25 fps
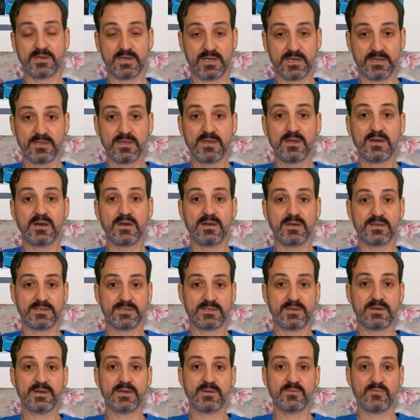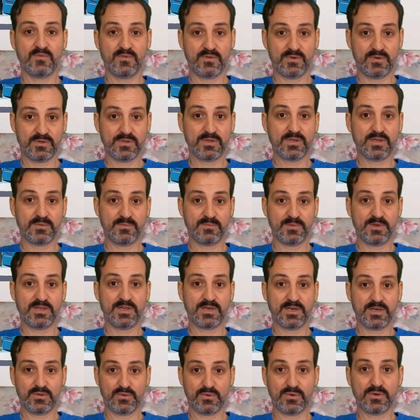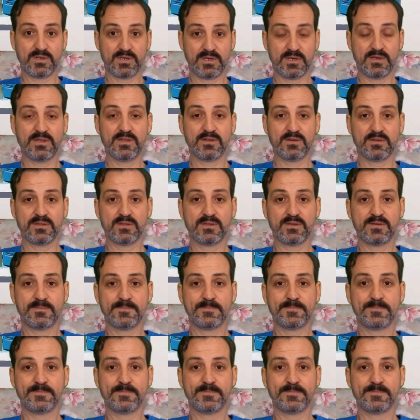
RNA'ya sahip bir şekilde ortaya çıktı.